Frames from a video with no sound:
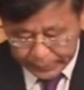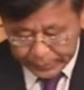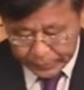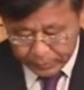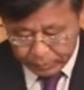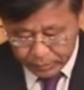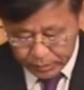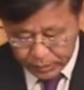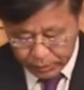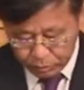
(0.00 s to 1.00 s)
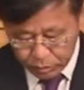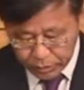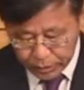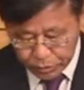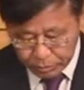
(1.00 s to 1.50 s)
예, 오늘
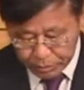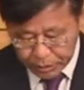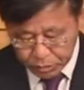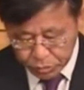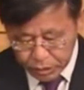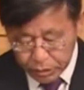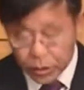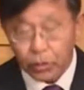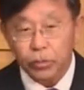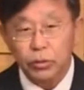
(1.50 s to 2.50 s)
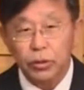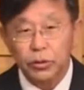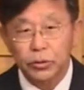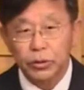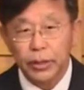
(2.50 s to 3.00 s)
제목을 예수님께서 주신 천국
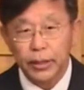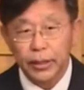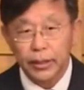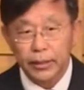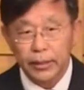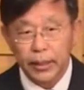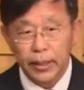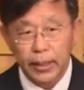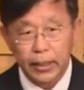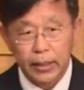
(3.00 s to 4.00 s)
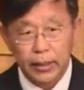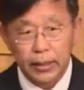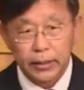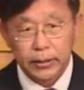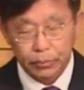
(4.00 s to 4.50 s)
열쇠 이렇게
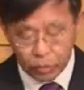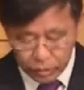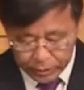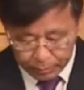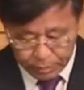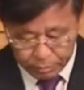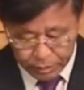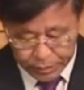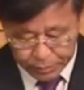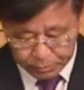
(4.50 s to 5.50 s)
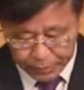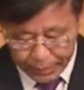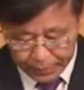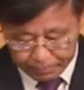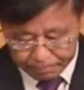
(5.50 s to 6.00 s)
제목을
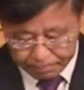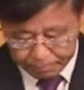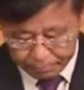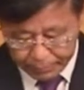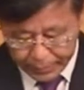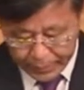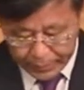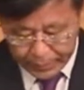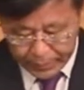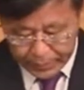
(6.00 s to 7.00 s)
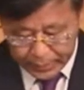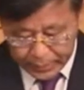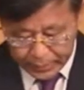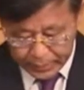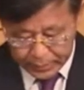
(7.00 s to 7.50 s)
잡아보았습니다.
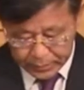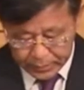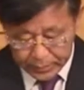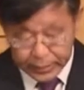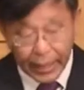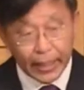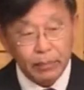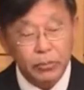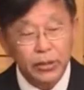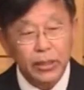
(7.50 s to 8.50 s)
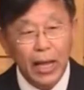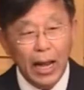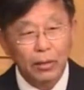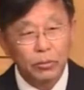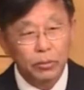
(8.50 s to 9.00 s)
아, 사람들이
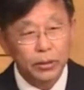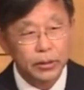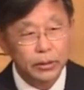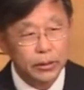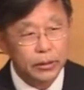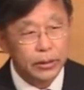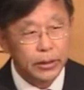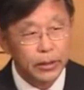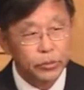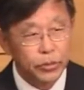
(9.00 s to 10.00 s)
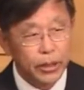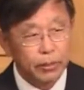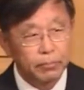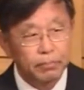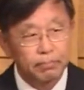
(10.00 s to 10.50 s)
알고 있는
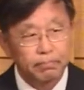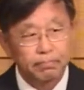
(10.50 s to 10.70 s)
예수님,